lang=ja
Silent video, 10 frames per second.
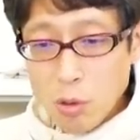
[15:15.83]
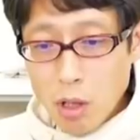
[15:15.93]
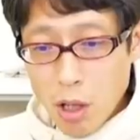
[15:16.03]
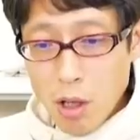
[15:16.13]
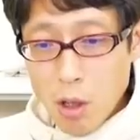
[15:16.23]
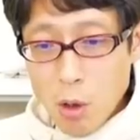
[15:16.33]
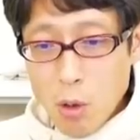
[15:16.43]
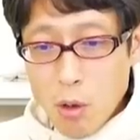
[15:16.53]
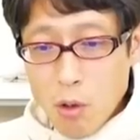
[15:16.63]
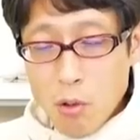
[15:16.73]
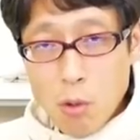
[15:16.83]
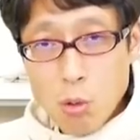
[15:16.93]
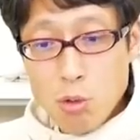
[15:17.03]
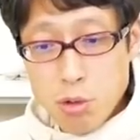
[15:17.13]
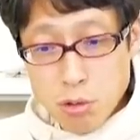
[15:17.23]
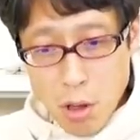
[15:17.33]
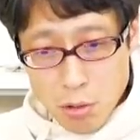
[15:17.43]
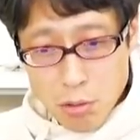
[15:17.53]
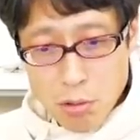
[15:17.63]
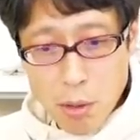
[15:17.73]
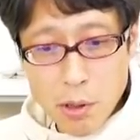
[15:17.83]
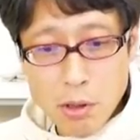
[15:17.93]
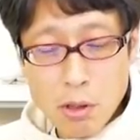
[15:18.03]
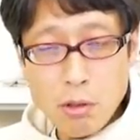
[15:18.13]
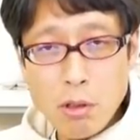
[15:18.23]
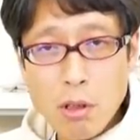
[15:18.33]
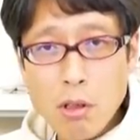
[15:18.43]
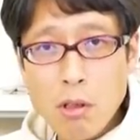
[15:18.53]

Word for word: とか食うなっつうんだ全く。